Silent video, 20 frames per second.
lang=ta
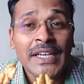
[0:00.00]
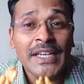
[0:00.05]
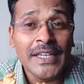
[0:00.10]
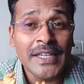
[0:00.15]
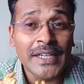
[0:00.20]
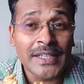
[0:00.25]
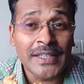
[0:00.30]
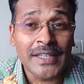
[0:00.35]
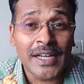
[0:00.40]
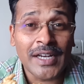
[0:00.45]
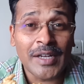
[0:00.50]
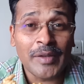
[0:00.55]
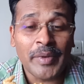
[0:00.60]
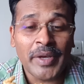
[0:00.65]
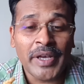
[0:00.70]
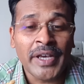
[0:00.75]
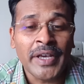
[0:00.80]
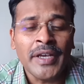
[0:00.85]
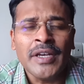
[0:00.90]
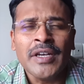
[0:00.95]

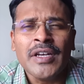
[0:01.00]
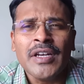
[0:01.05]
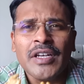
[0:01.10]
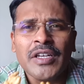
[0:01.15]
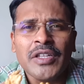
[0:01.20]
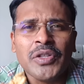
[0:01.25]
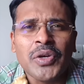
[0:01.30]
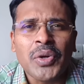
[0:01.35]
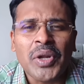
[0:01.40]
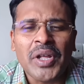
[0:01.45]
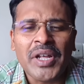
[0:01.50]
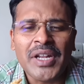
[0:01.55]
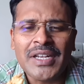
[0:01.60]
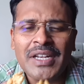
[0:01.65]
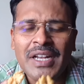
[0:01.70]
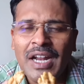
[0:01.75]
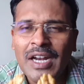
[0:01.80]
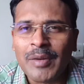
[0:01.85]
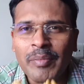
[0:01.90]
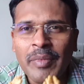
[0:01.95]
இருந்தாலுமே இதோட
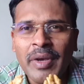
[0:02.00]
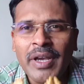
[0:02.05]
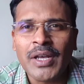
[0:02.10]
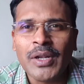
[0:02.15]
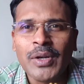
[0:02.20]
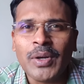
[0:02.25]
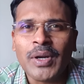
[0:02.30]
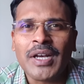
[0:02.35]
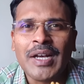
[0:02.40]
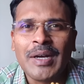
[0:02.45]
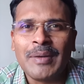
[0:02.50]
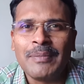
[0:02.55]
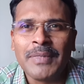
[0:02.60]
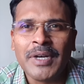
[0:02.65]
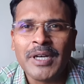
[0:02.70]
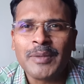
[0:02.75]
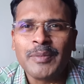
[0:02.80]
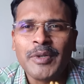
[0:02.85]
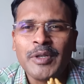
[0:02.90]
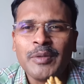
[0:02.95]
நன்மைகளோட
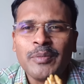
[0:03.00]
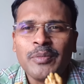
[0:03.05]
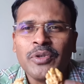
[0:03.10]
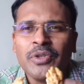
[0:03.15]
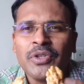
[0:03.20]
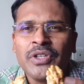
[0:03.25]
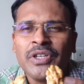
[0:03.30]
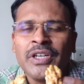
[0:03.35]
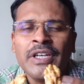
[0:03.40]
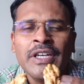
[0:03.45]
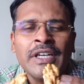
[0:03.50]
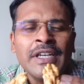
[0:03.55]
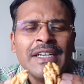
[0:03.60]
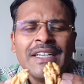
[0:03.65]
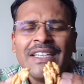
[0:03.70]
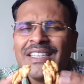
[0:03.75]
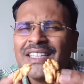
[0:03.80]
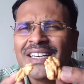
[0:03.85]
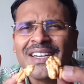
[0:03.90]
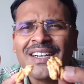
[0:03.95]
கம்பேர் பண்ணும்போது
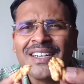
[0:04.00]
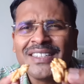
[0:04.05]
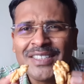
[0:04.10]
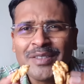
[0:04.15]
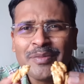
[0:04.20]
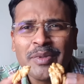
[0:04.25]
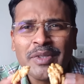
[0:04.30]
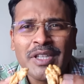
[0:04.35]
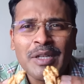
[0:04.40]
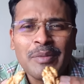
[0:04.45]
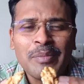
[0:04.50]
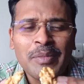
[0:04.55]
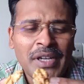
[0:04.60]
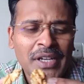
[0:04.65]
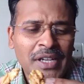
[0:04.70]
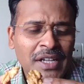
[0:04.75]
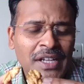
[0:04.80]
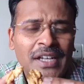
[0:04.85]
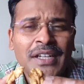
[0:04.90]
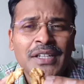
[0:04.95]
இந்த கசப்பு
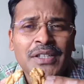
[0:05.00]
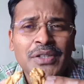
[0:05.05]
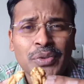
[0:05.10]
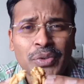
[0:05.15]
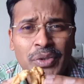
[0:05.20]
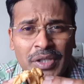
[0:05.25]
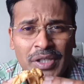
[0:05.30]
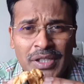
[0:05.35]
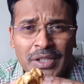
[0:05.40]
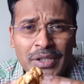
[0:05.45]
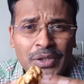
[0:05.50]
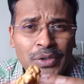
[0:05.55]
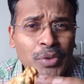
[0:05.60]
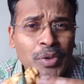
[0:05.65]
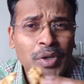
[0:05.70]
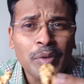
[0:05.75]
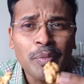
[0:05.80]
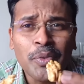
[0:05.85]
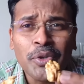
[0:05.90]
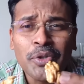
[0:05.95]
தன்மையெல்லாம் தூக்கி
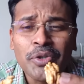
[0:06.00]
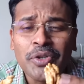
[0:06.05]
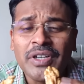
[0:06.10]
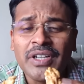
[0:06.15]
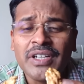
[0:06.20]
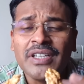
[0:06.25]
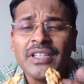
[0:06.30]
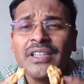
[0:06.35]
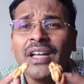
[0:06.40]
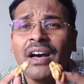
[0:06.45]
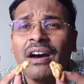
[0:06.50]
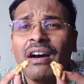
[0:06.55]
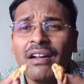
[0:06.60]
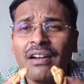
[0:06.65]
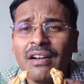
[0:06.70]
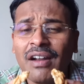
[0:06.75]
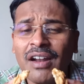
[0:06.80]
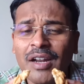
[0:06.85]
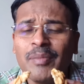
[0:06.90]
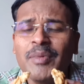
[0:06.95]
தூரம் போட்டுட்டு
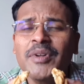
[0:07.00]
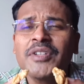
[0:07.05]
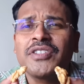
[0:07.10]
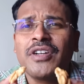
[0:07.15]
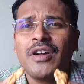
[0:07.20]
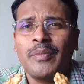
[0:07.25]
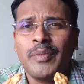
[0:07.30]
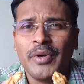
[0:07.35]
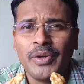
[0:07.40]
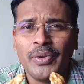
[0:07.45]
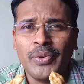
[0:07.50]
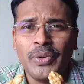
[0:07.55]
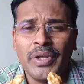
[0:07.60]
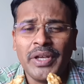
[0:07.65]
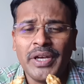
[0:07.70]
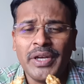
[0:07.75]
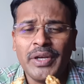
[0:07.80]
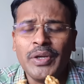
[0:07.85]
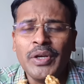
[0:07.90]
தாராளமாக சாப்பிடக்கூடிய